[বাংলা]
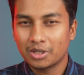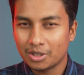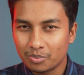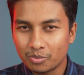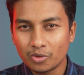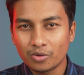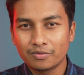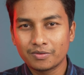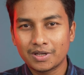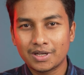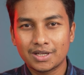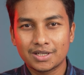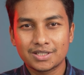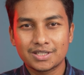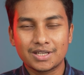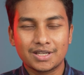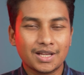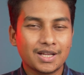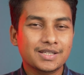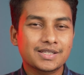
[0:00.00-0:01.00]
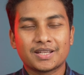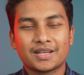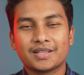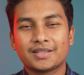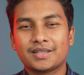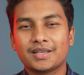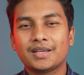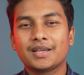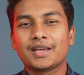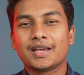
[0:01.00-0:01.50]
মানে প্রো ভেরিয়েন্ট যেটা
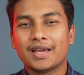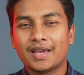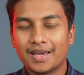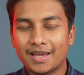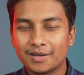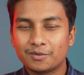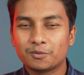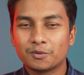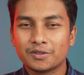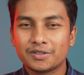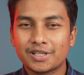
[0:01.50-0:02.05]
সেটাতে হেডফোন